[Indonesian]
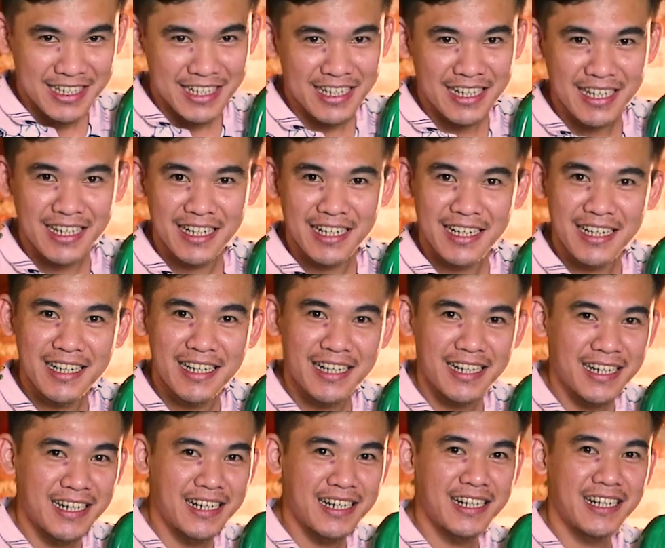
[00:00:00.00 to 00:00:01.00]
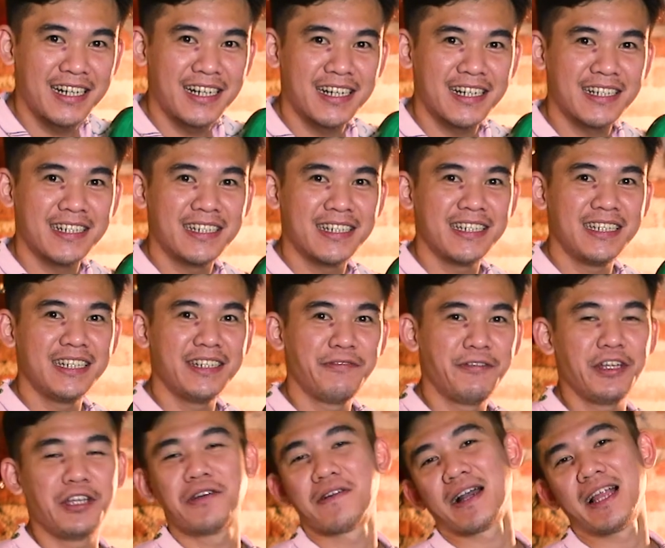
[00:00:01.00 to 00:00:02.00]
Uh, di
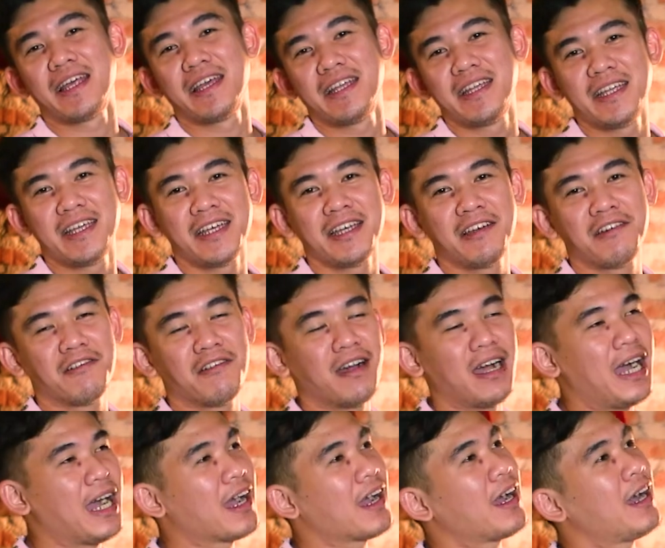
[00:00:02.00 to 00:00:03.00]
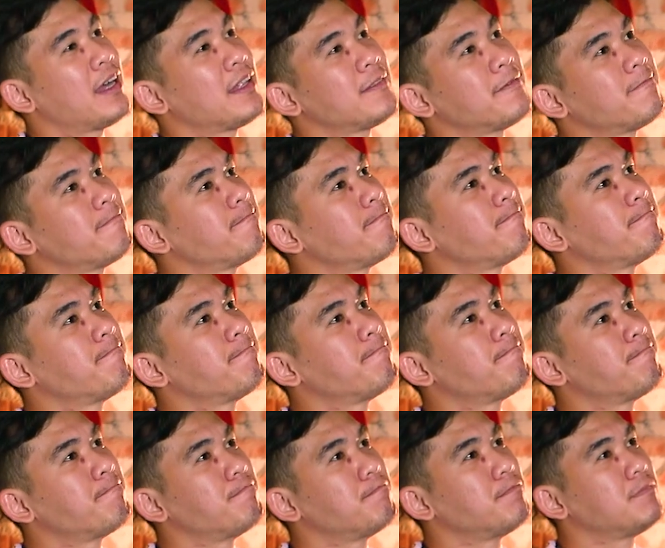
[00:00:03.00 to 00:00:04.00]
video kali ini gue akan
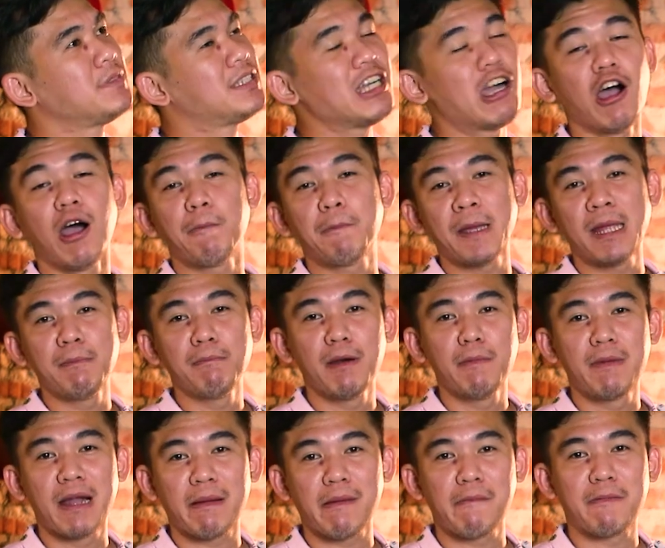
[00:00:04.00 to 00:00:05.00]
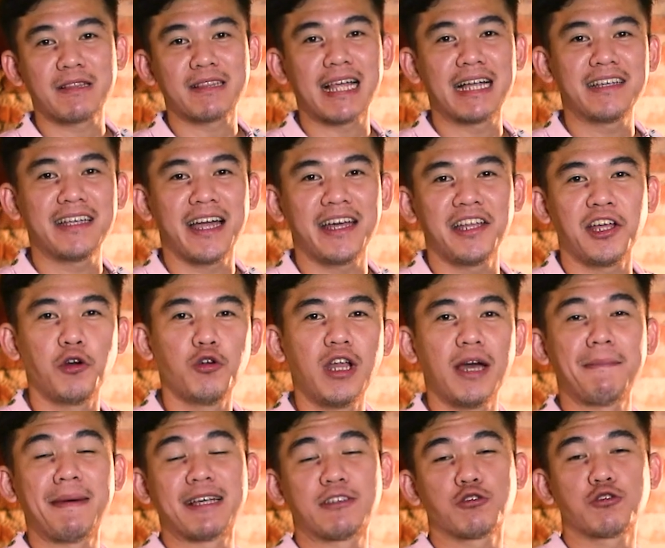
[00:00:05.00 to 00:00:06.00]
jawabin beberapa pertanyaan yang
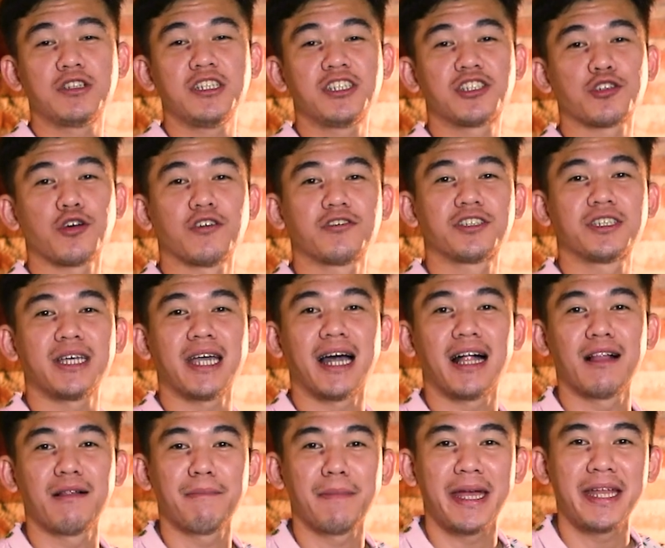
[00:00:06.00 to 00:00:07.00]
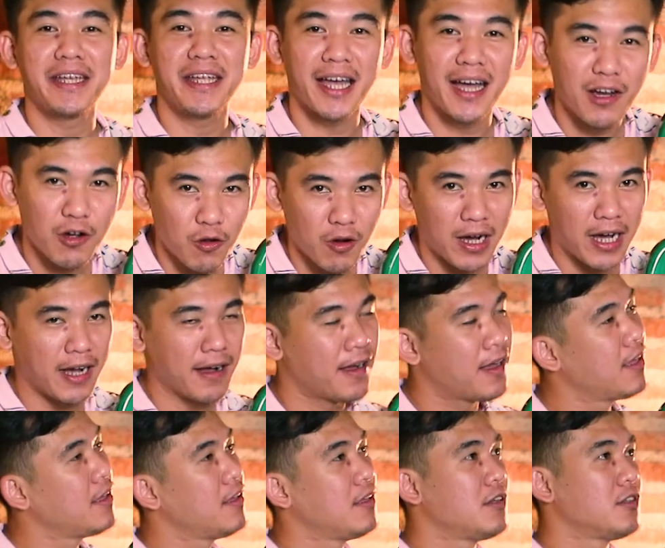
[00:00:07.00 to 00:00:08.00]
udah masuk di sosial media gue.
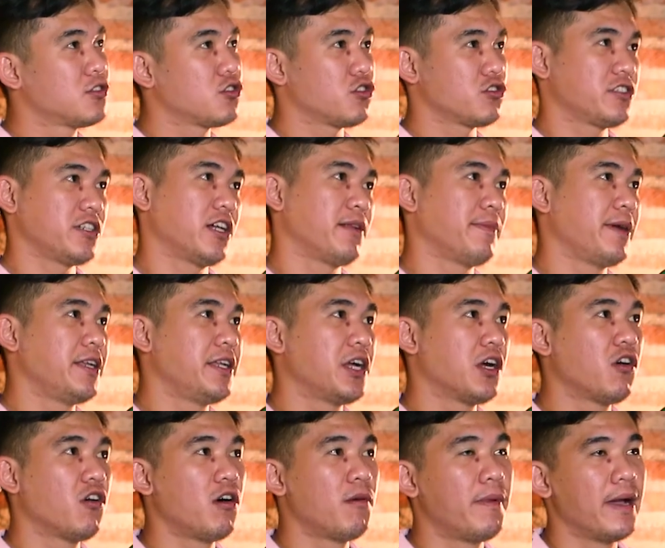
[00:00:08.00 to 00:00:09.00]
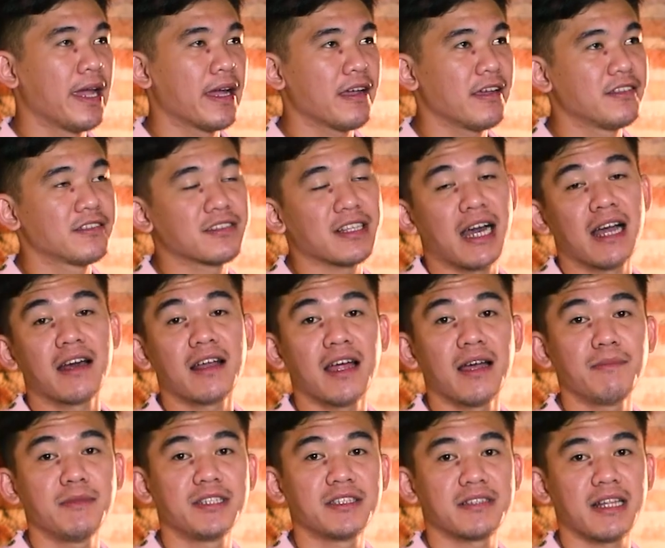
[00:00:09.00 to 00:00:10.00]
Sosial media gue baik
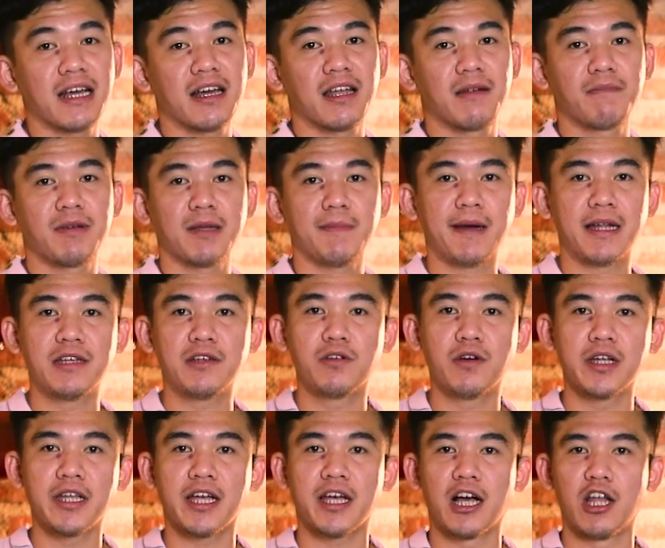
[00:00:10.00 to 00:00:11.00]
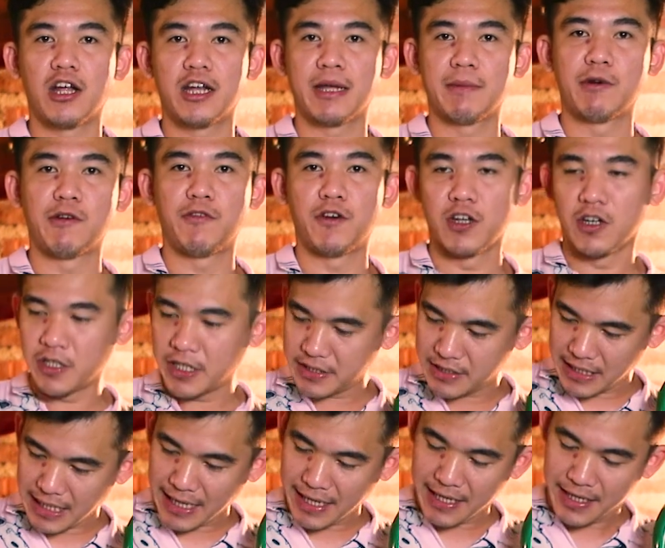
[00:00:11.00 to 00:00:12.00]
Instagram, Instagram pribadi gue nih kalau ada yang mau follow nih
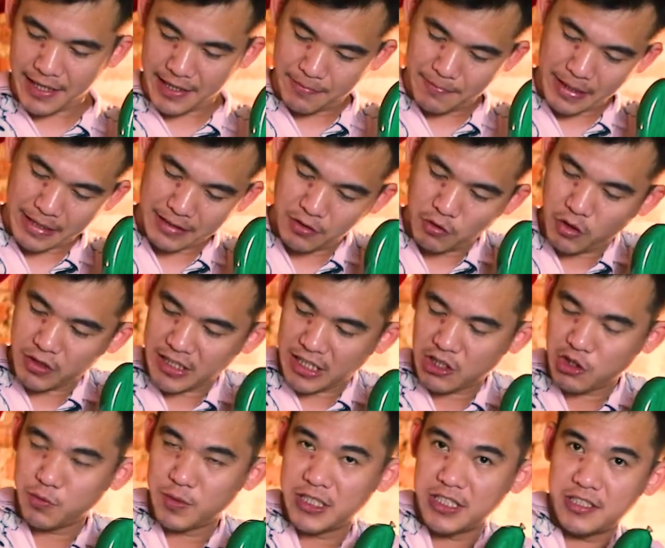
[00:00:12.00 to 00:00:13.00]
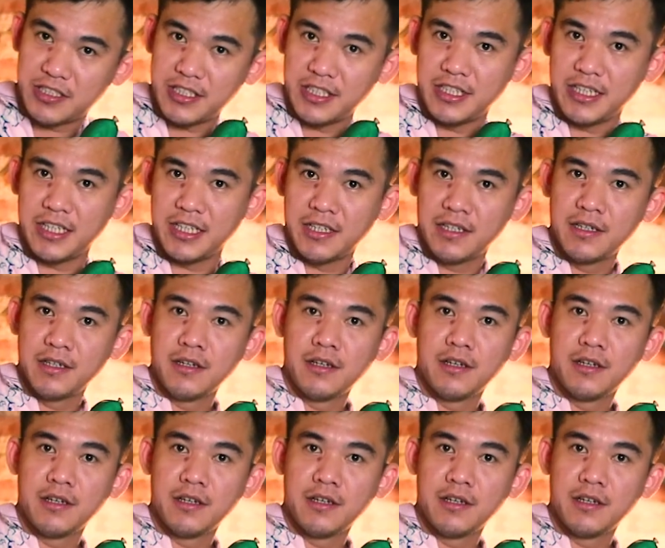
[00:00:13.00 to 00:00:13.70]
silakan nih. Biasa gue cantumin di sini nih